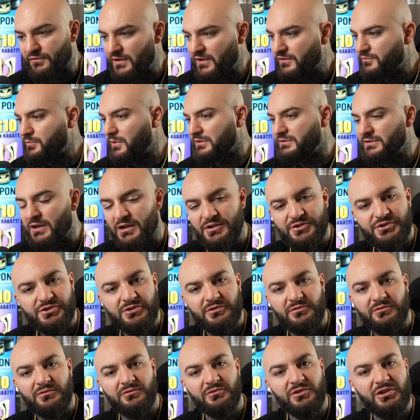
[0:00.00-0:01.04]
Sei es
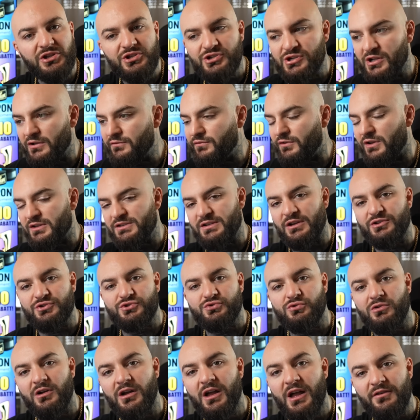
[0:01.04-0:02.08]
Bandagen, ein T-Shirt, vielleicht
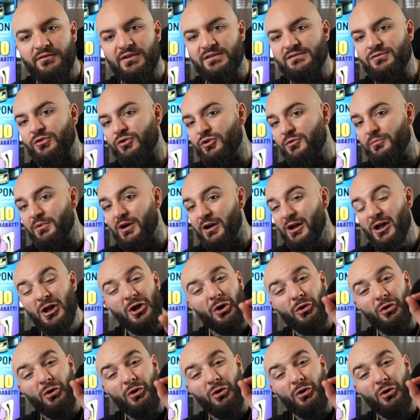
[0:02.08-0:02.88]
Handschuhe, was auch immer.